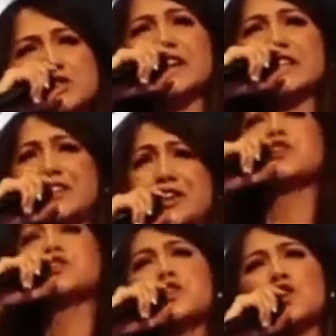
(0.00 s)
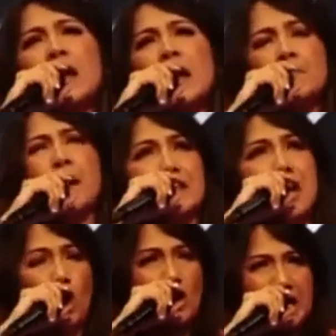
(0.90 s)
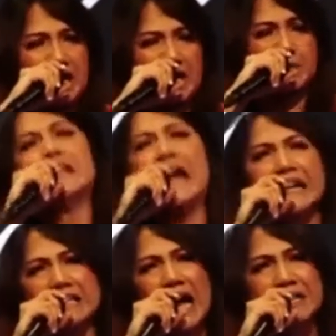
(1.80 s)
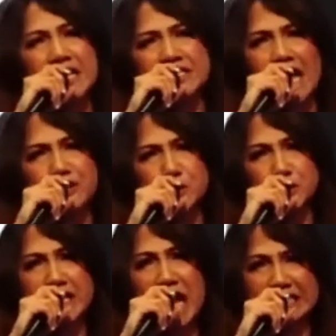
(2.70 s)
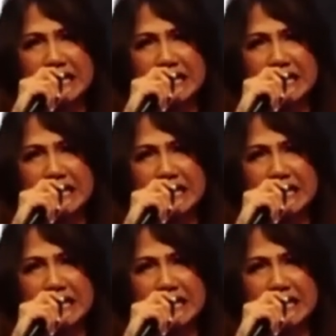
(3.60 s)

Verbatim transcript: with you, banyak orang ingin menang itu dia akan